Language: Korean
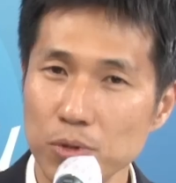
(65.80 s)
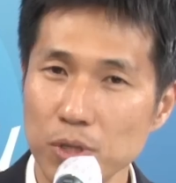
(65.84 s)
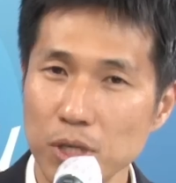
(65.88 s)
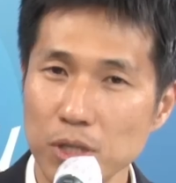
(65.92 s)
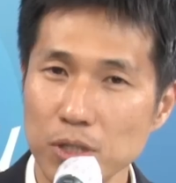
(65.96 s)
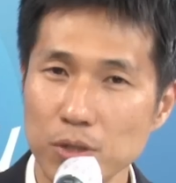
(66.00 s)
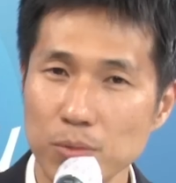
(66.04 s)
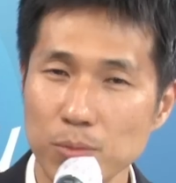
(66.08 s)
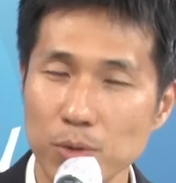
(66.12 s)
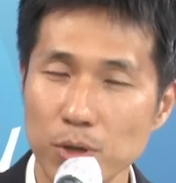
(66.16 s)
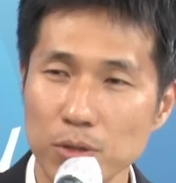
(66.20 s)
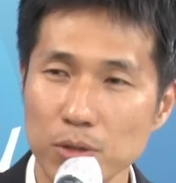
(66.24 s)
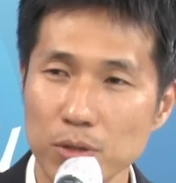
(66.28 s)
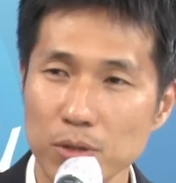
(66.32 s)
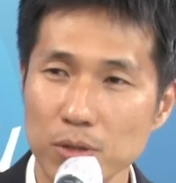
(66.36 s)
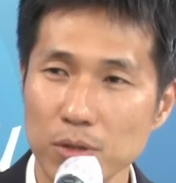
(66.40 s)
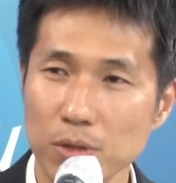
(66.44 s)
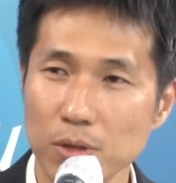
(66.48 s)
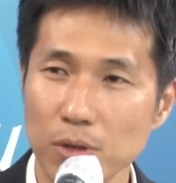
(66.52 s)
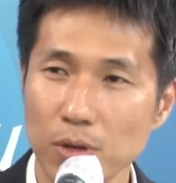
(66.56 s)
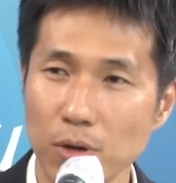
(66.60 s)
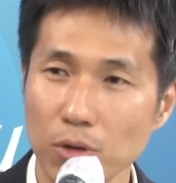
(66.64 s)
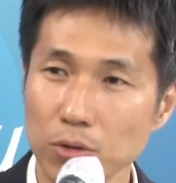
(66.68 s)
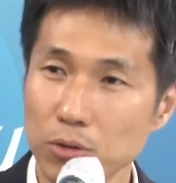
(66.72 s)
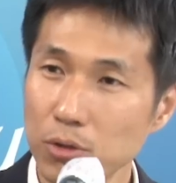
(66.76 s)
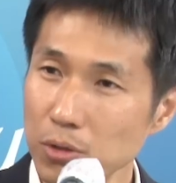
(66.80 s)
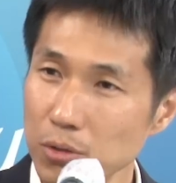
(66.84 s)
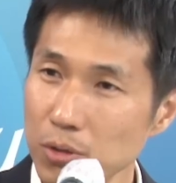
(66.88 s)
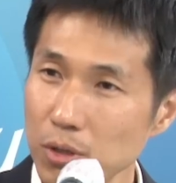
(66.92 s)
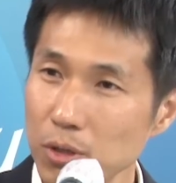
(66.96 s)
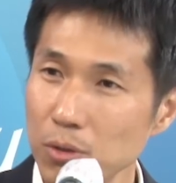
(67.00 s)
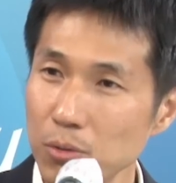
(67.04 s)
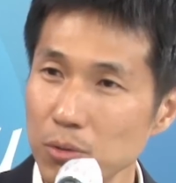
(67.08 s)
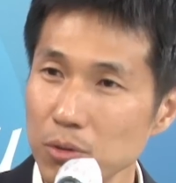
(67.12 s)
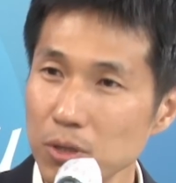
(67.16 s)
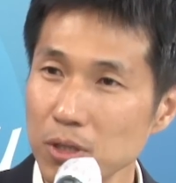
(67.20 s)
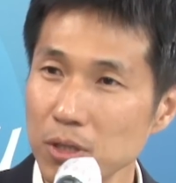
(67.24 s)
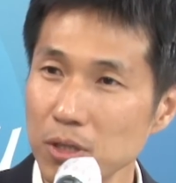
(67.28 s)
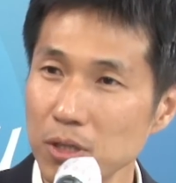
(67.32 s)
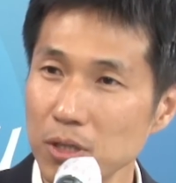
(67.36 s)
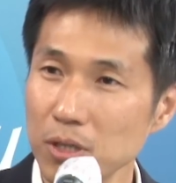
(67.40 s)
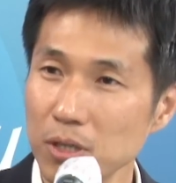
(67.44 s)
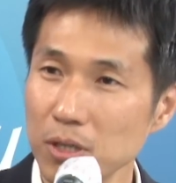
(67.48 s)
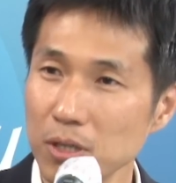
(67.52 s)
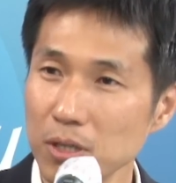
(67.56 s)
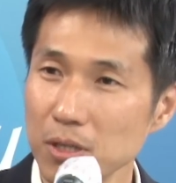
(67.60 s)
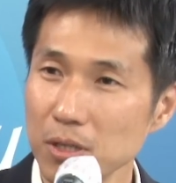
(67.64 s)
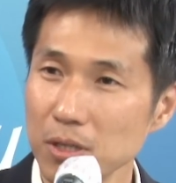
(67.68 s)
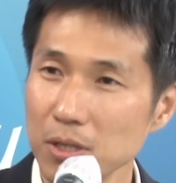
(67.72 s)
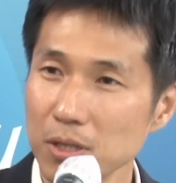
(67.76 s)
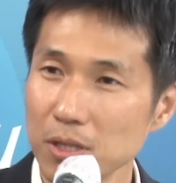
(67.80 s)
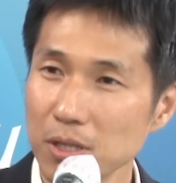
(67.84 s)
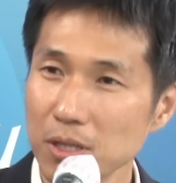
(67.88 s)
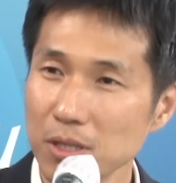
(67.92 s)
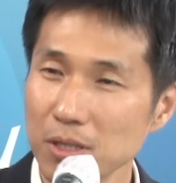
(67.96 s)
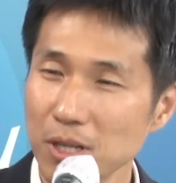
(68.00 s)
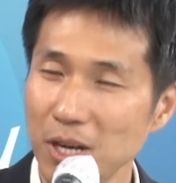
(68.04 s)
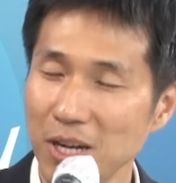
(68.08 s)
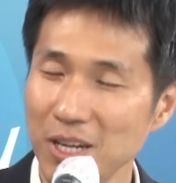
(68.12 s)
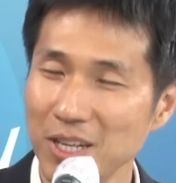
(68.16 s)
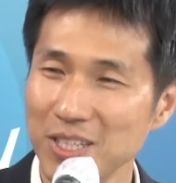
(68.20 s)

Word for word: 했으면은 어떤 내용이 안 보여죠.